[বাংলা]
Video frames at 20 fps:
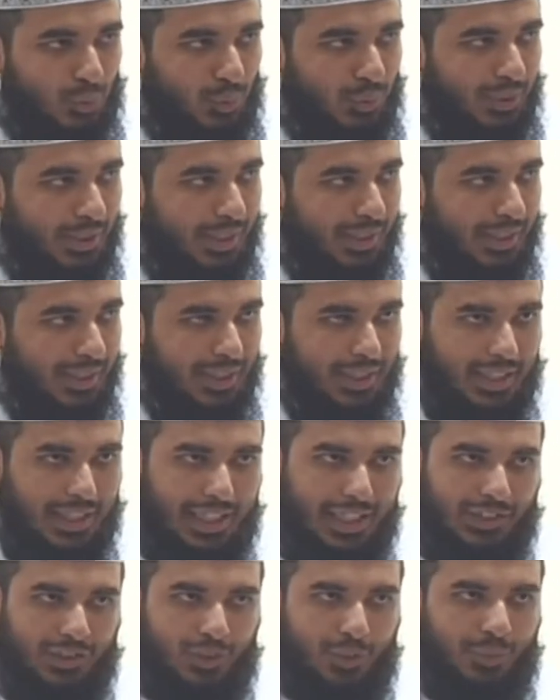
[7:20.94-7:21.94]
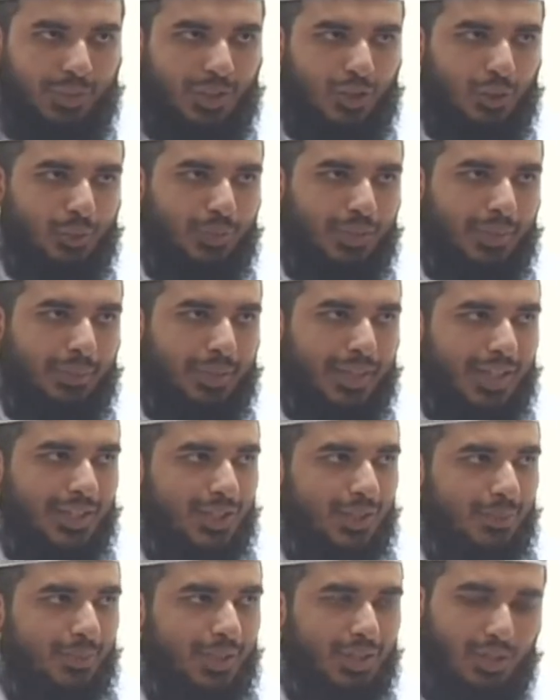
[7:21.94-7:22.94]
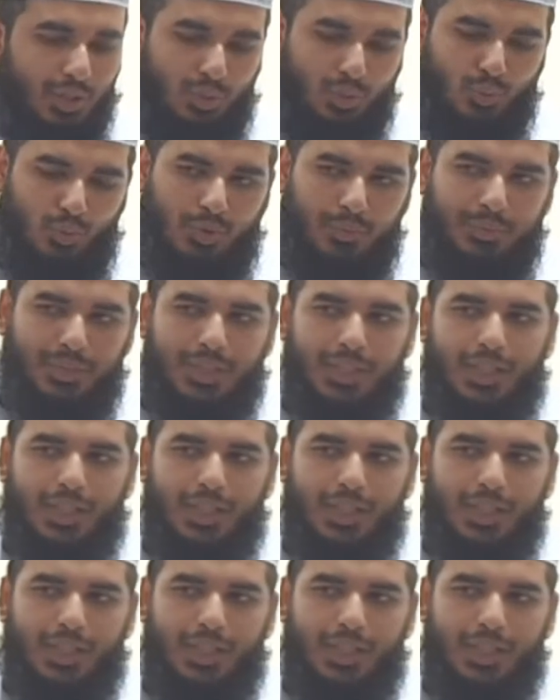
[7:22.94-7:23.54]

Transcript: না এই জমিনে তোমরা মারা যাবে ওমিন